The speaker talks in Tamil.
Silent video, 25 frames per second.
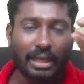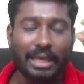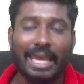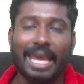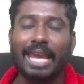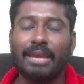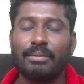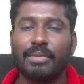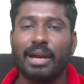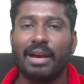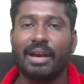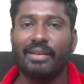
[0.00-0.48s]

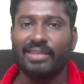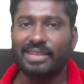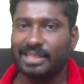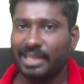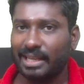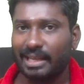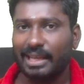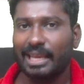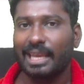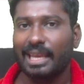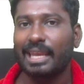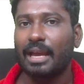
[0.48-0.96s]
எய்மாக
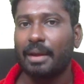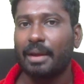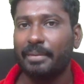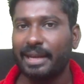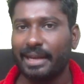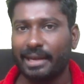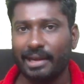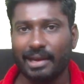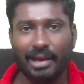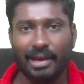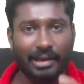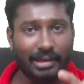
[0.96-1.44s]
வச்சுருக்கீங்க
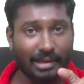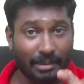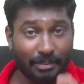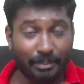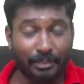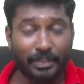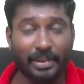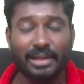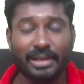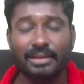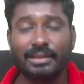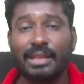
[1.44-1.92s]
அப்படின்னா
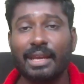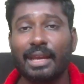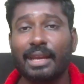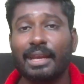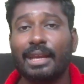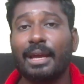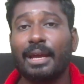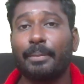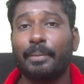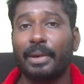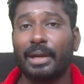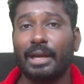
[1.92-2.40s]
இப்போ இருந்து
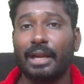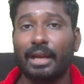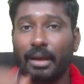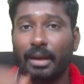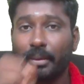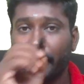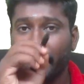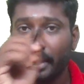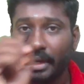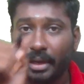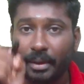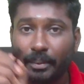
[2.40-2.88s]
என்ன பண்ணுங்க
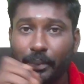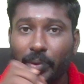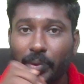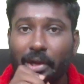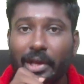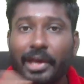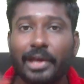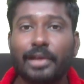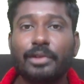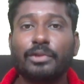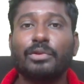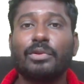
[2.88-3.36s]
அப்படின்னா
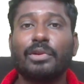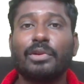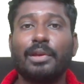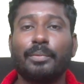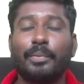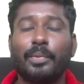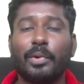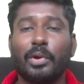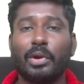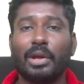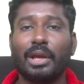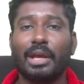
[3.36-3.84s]
பிள்ளையார் சொல்லி
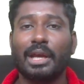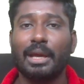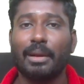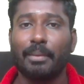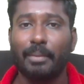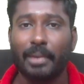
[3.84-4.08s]
போடுங்க